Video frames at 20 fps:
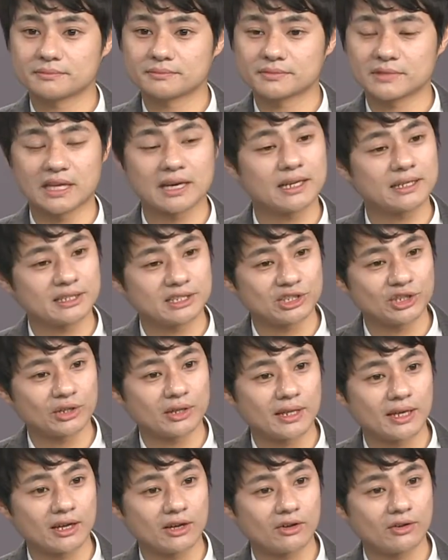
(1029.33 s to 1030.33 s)

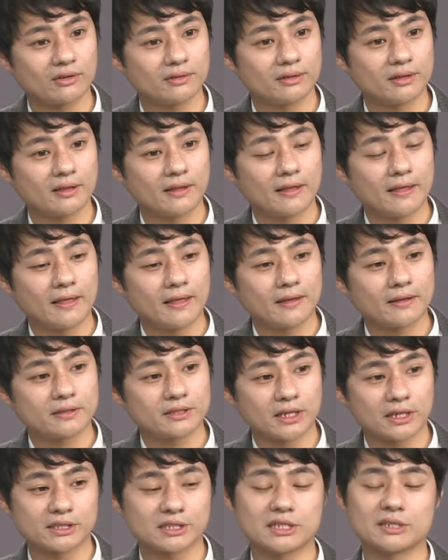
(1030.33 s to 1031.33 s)
달라지셨나요?
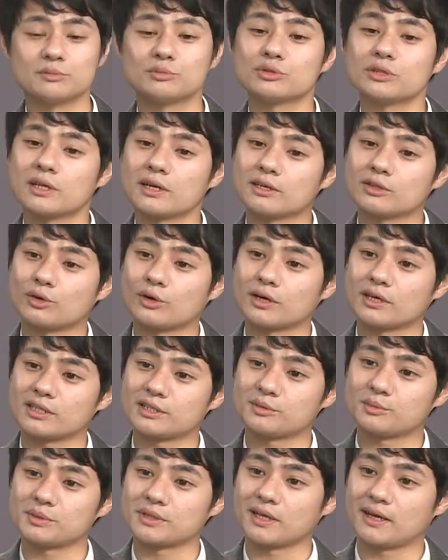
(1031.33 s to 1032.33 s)
제가 질문 하나 더
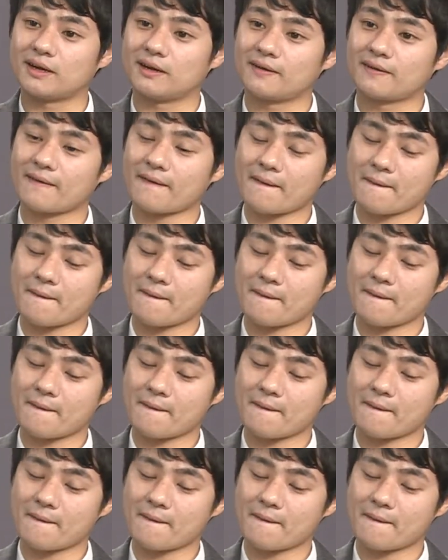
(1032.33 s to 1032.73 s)
하겠습니다.